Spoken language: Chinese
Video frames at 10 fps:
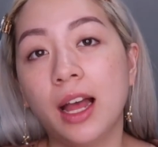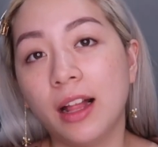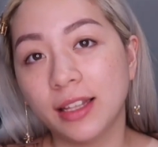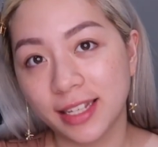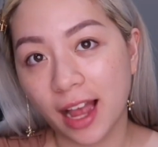
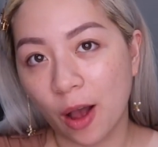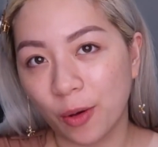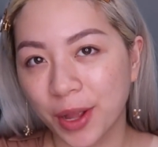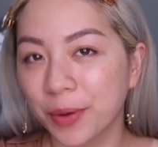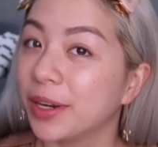Hello，大家好，
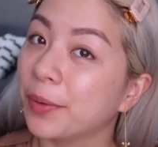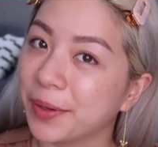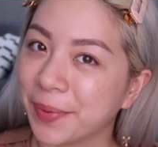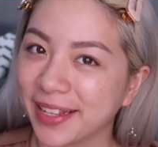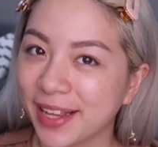欢迎回到我
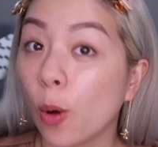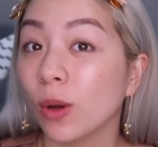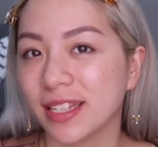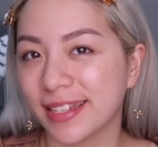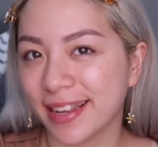的频道，
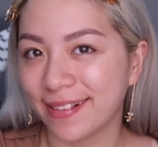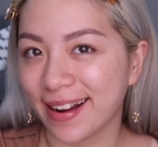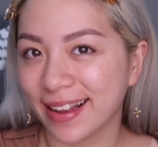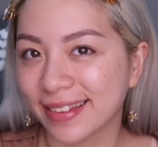我是 Sarah。